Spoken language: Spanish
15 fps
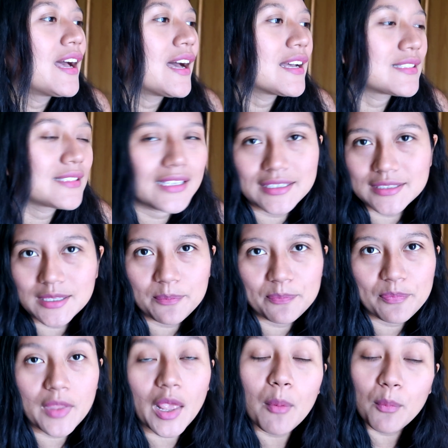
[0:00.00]
así que sí,
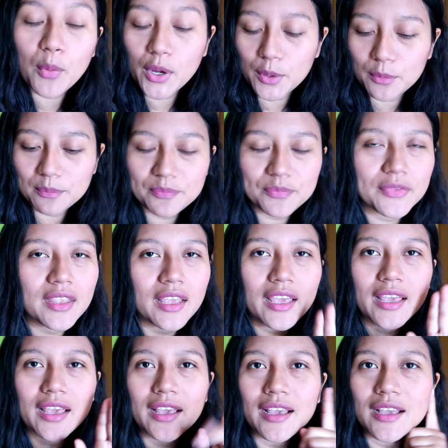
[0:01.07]
bueno
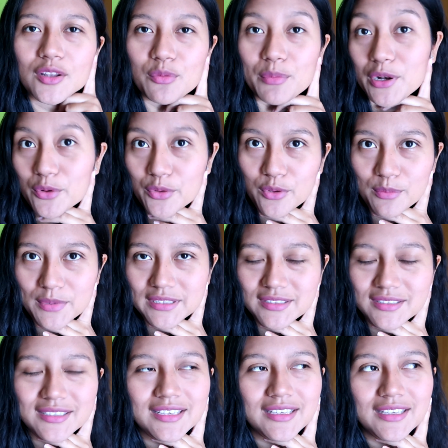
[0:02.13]
eh, no me enrollo más
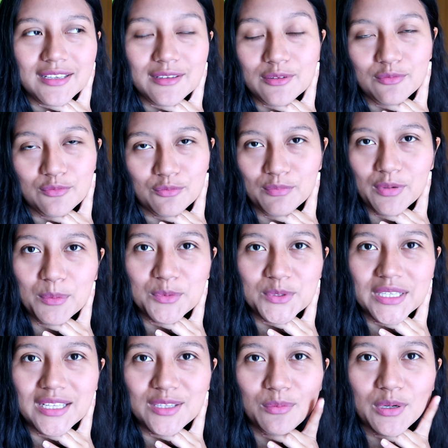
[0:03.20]
y
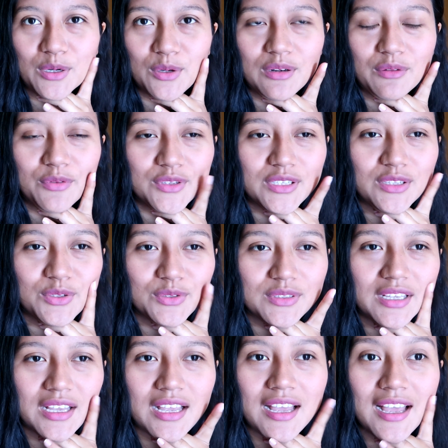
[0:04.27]
vamos a tomarnos las fotitos.
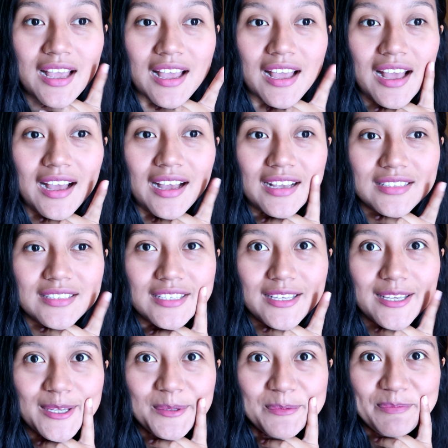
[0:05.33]
Así
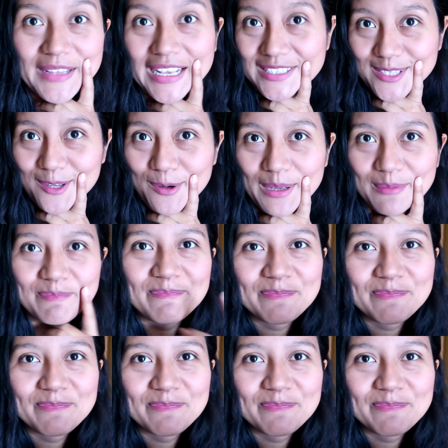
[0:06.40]
que hasta ahora.